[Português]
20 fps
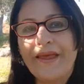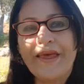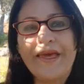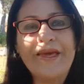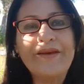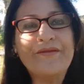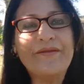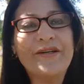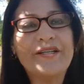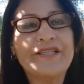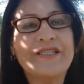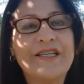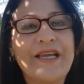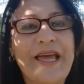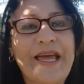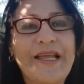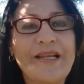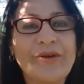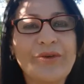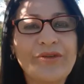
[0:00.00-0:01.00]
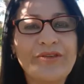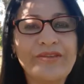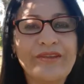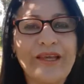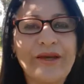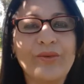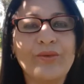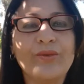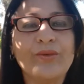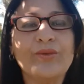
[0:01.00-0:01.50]
Evangelho
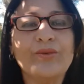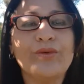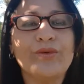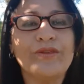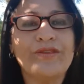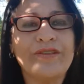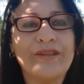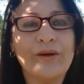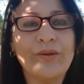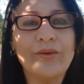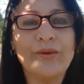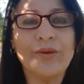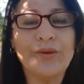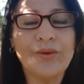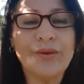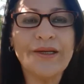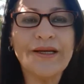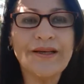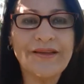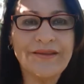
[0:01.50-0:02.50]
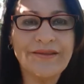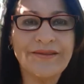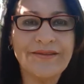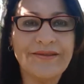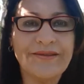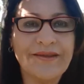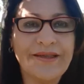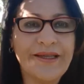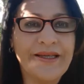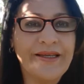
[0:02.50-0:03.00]
segundo São
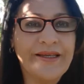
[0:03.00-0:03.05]
Lucas,